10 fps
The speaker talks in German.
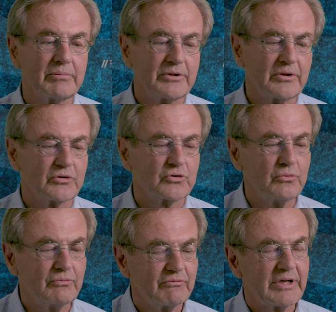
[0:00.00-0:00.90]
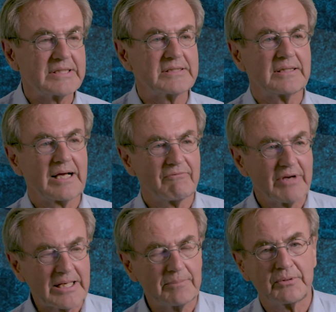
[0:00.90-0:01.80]
über den stufenweisen
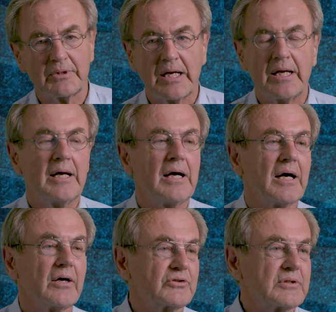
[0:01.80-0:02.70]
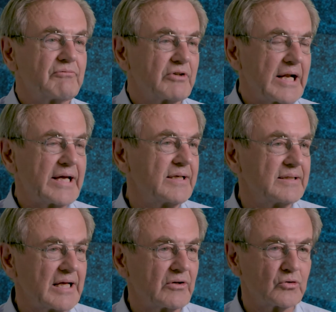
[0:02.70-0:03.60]
Erwerb aus der
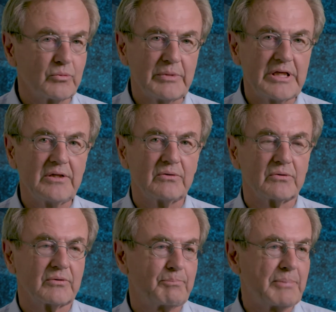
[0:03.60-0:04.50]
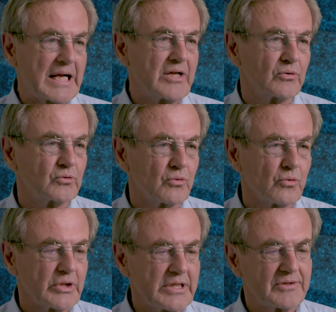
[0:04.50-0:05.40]
vergleichenden Anatomie und
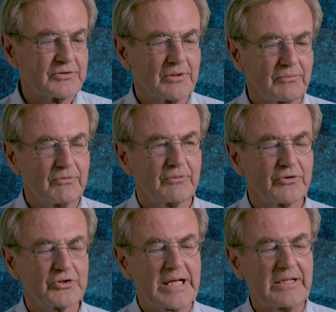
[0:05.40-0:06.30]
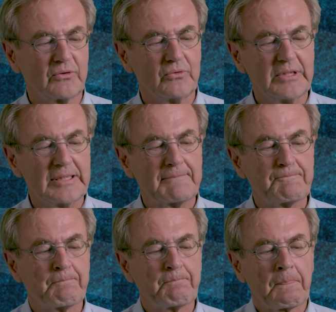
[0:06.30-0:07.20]
Paläontologie, also von Versteinerungen.
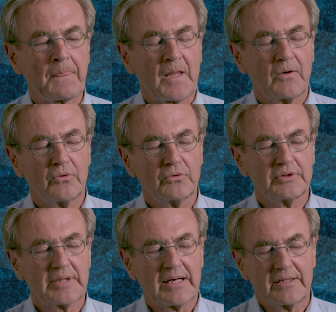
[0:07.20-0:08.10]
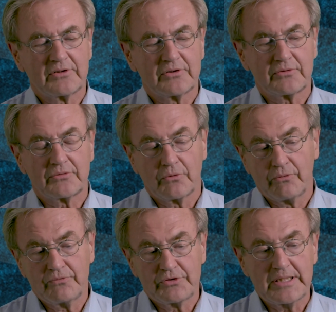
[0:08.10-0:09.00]
Und er hat
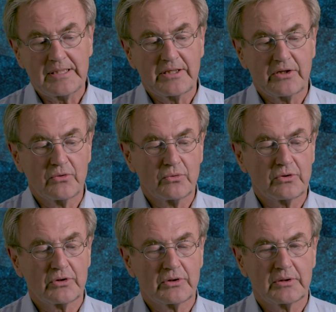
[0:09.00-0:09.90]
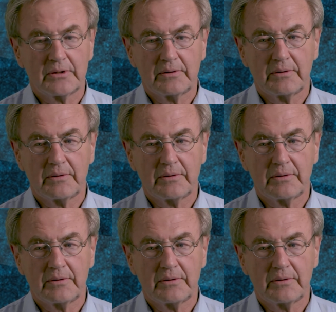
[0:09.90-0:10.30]
offensichtlich genug